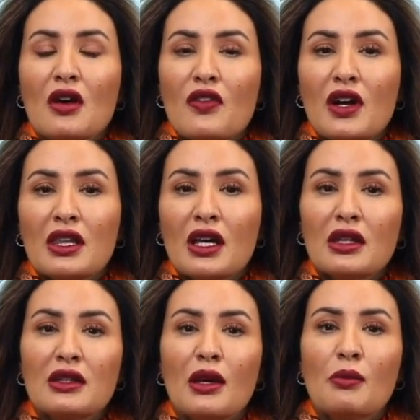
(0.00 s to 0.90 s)
فإذا
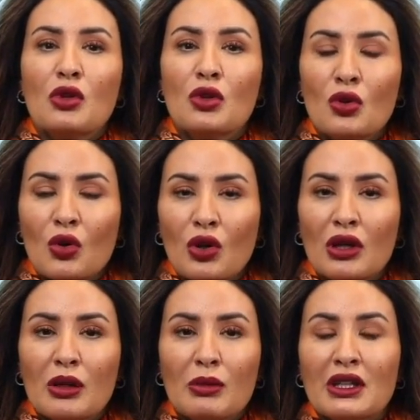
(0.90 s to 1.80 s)
أنت من النوع
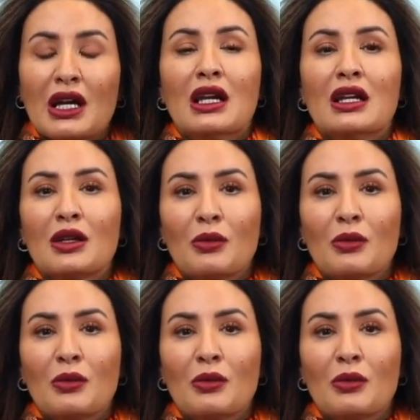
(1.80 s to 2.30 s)
اللي متعلق